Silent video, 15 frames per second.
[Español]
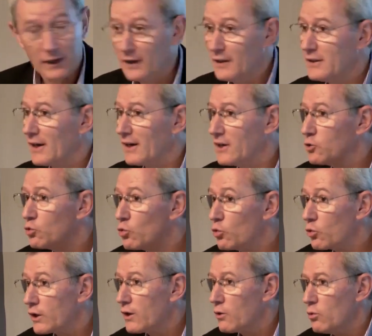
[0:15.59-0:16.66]
tenéis aquí su
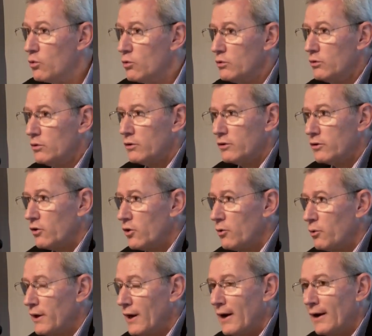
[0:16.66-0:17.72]
currículum, no
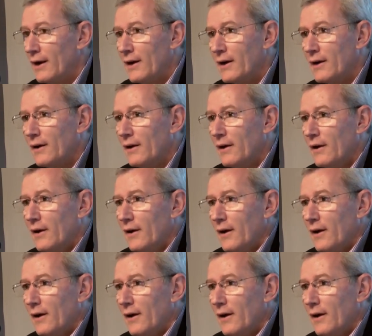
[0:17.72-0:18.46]
lo voy a leer,